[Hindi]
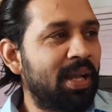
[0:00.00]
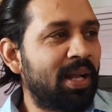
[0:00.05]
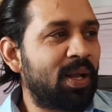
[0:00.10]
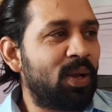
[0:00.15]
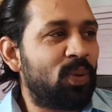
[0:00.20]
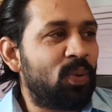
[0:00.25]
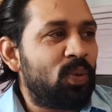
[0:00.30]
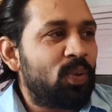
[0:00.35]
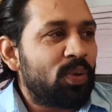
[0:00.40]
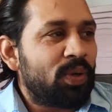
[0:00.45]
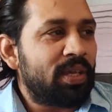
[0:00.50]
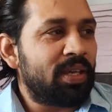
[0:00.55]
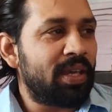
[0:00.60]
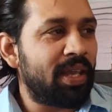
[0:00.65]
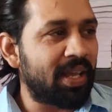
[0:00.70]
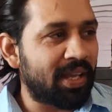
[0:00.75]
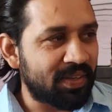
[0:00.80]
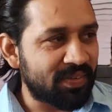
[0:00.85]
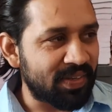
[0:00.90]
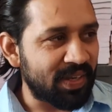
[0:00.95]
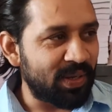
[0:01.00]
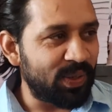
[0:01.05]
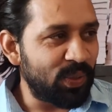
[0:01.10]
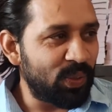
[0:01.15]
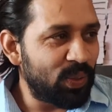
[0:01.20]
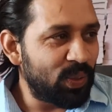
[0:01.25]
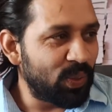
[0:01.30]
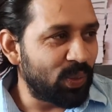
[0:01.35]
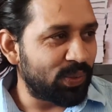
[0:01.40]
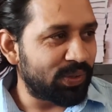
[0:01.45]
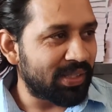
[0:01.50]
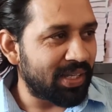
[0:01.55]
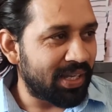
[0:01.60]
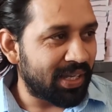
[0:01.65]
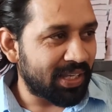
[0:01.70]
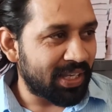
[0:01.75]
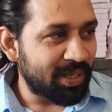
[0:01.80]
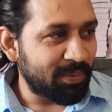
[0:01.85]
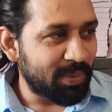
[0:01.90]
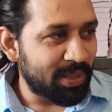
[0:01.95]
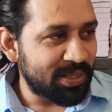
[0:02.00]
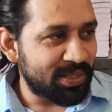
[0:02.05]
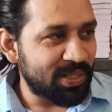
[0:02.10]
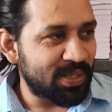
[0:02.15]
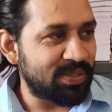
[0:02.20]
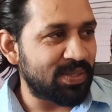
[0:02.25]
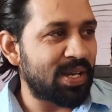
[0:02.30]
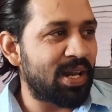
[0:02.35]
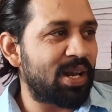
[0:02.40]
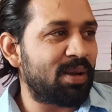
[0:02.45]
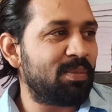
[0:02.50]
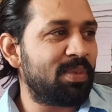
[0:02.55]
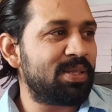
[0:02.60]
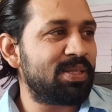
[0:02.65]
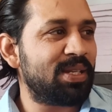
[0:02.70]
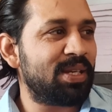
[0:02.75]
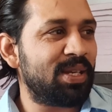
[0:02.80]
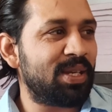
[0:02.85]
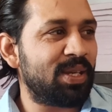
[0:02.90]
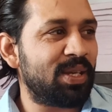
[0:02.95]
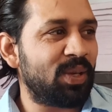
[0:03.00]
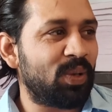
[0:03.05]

मैं कहूँ कि एक शेड्यूल होता है कि बच्चे चार बजे